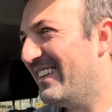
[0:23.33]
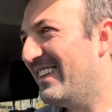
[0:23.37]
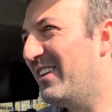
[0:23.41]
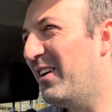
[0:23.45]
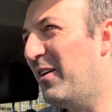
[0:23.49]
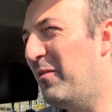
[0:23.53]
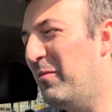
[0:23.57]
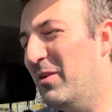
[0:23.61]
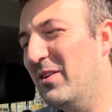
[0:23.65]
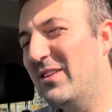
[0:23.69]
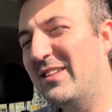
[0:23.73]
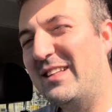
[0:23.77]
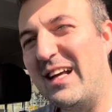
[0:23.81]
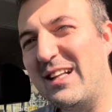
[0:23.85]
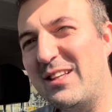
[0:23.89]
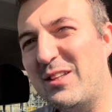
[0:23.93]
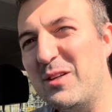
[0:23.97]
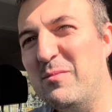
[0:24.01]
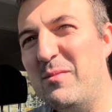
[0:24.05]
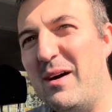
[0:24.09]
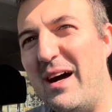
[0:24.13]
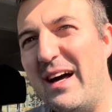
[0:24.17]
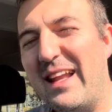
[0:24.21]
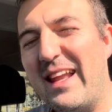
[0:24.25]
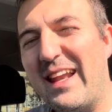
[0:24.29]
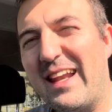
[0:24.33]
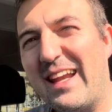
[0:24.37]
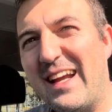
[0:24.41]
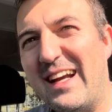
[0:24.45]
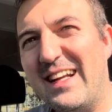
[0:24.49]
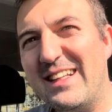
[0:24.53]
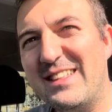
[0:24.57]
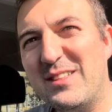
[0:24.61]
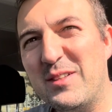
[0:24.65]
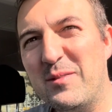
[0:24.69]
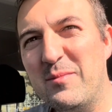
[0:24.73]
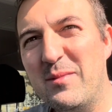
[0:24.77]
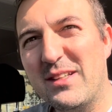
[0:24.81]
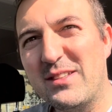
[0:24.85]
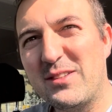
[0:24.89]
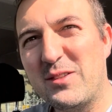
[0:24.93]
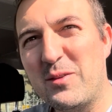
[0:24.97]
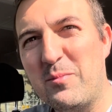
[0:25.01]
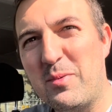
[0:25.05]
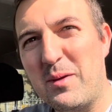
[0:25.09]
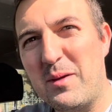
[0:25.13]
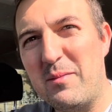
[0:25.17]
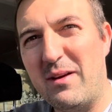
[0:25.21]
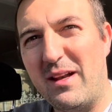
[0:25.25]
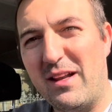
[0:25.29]
L'ho montato male, ragazzi. Ho messo
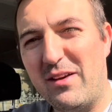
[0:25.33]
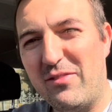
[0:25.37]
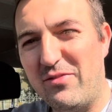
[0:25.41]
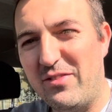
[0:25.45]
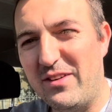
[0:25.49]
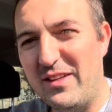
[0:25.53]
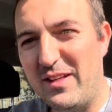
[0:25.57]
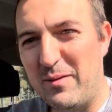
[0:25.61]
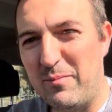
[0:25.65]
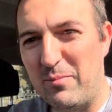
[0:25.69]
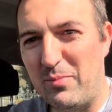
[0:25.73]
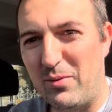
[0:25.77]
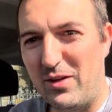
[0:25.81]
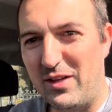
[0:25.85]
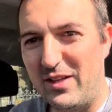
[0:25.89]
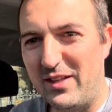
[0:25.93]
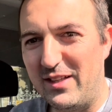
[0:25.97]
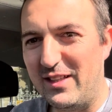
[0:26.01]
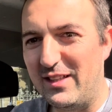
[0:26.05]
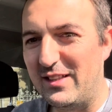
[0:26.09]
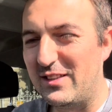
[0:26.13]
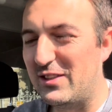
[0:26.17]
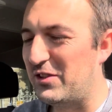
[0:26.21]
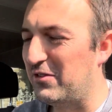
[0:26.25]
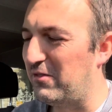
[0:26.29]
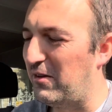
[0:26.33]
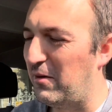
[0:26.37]
prima la fine e poi l'inizio.